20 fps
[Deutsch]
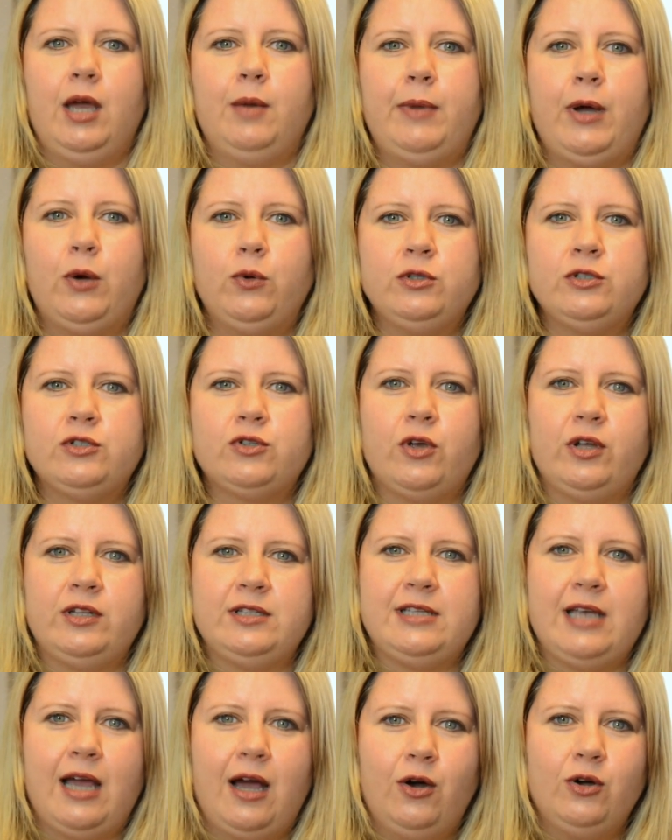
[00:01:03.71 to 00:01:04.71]
Bei uns
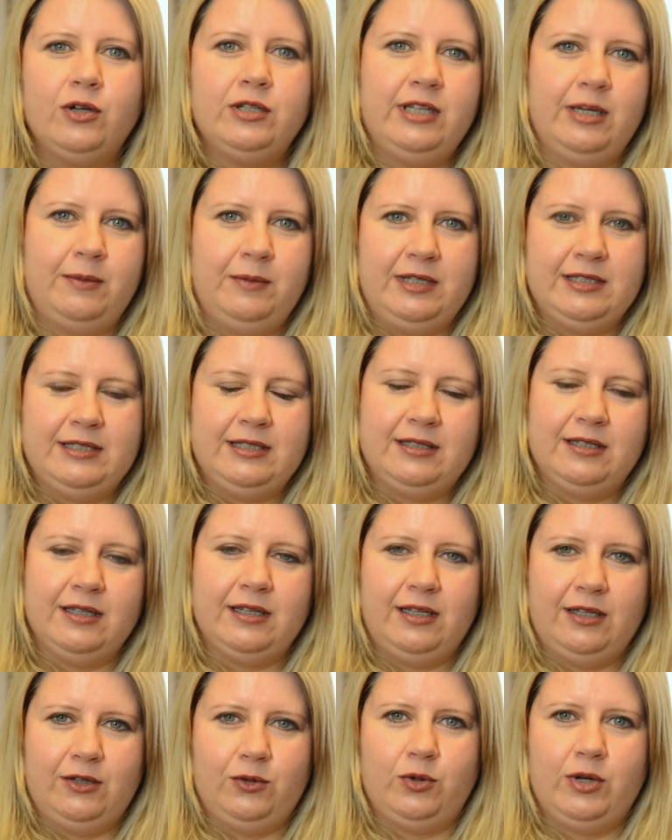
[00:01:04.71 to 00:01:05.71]
können Sie auch die ermäßigte
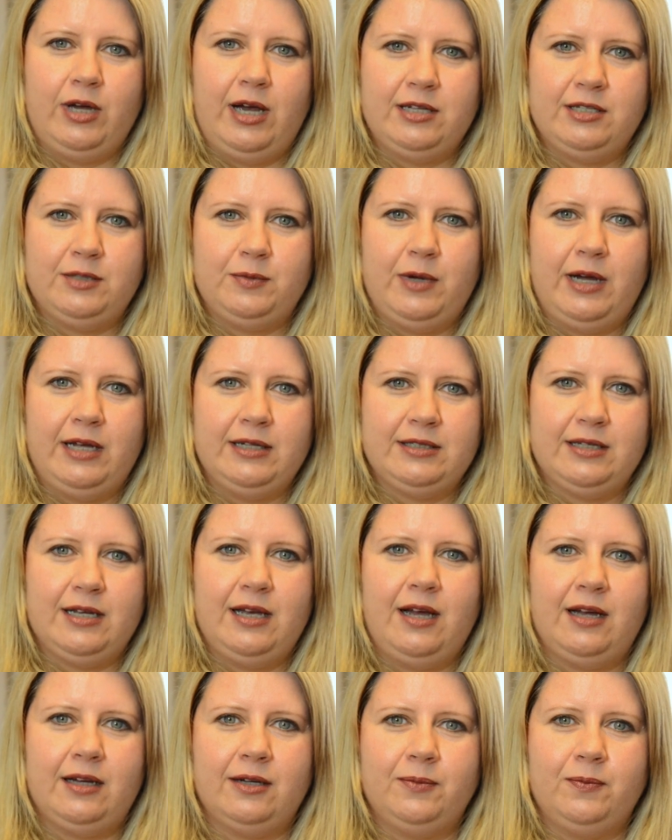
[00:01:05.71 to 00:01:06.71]
Regiokarte
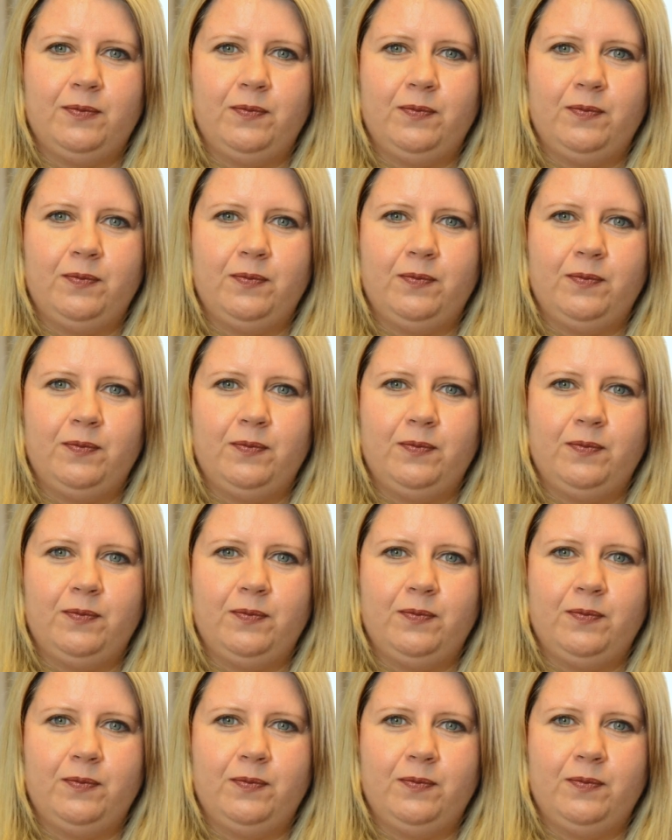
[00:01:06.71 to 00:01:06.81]
beantragen.